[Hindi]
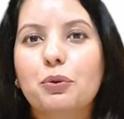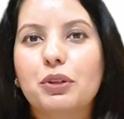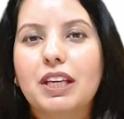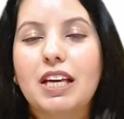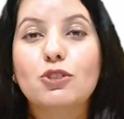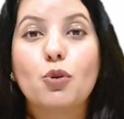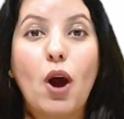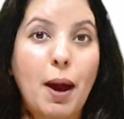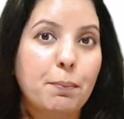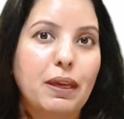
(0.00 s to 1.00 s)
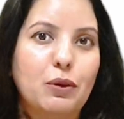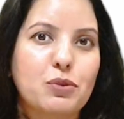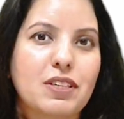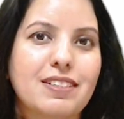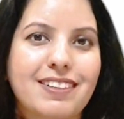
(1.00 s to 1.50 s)
होती है जो आप भी
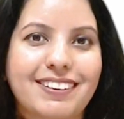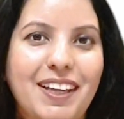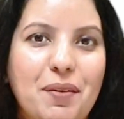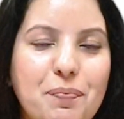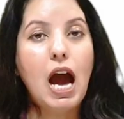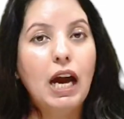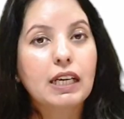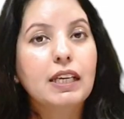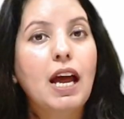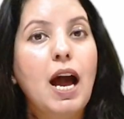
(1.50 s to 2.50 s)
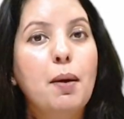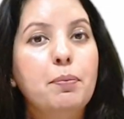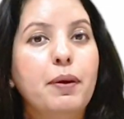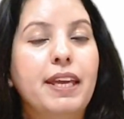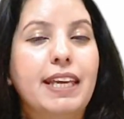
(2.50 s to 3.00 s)
यूज कर सकते हैं अगर
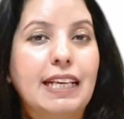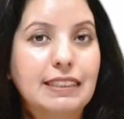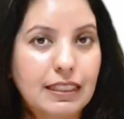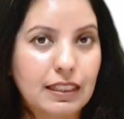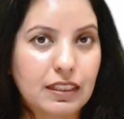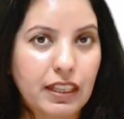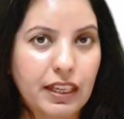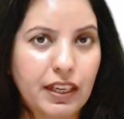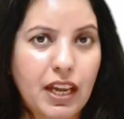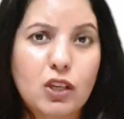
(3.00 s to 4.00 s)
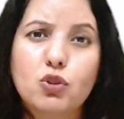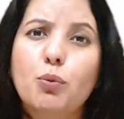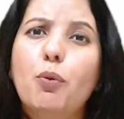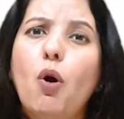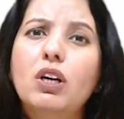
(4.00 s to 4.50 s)
आप एक ऐसा घर देख रहे हैं
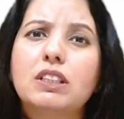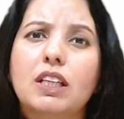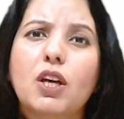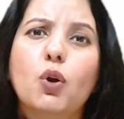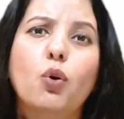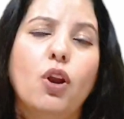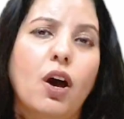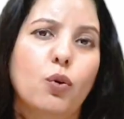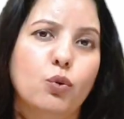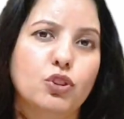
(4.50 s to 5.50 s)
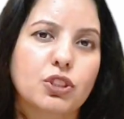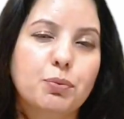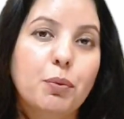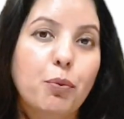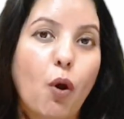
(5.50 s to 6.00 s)
जो बहुत ज्यादा खुला हो
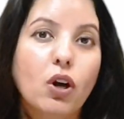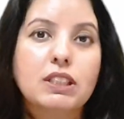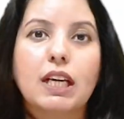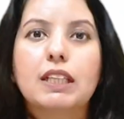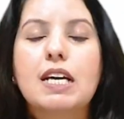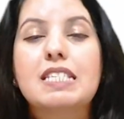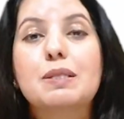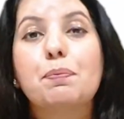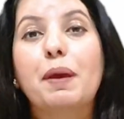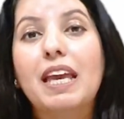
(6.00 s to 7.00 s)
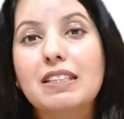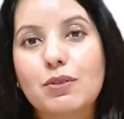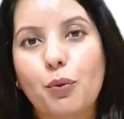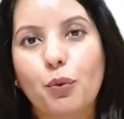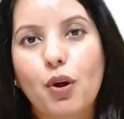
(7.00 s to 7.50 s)
जिसमें बहुत ज्यादा स्पेस हो